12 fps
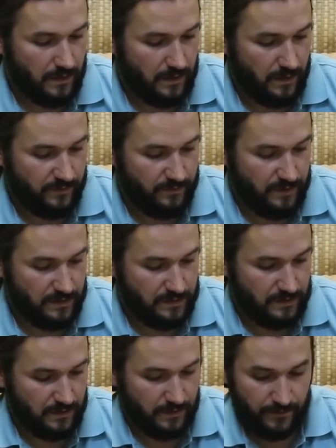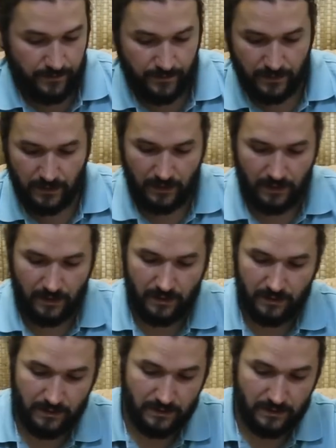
а, вместе а,